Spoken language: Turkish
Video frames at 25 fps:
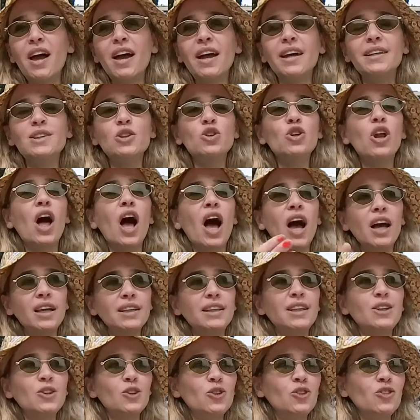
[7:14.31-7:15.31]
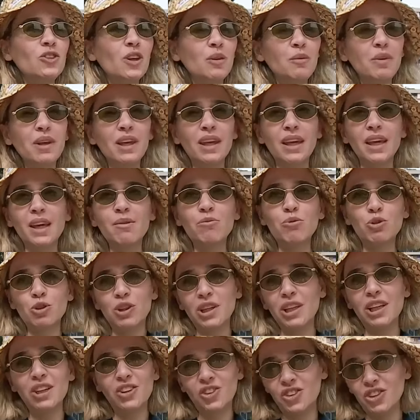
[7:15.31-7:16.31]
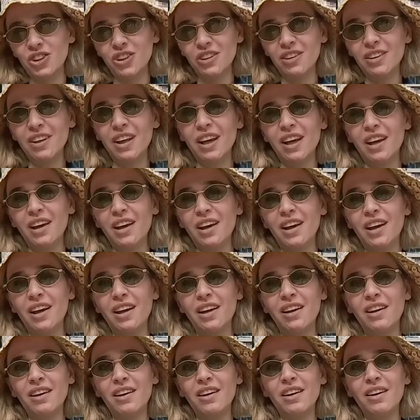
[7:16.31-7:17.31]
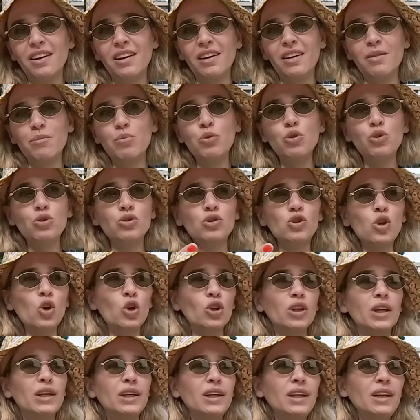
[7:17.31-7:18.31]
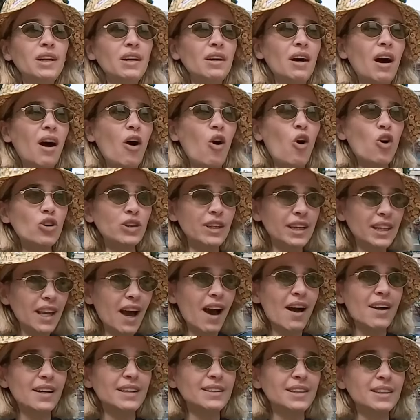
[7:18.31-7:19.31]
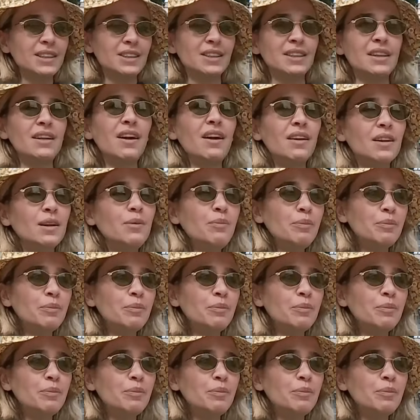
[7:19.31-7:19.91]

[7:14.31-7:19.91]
E sonra Ayşenur tabii ki buradaki cin e, bu soruları oradaki arkadaşından alıp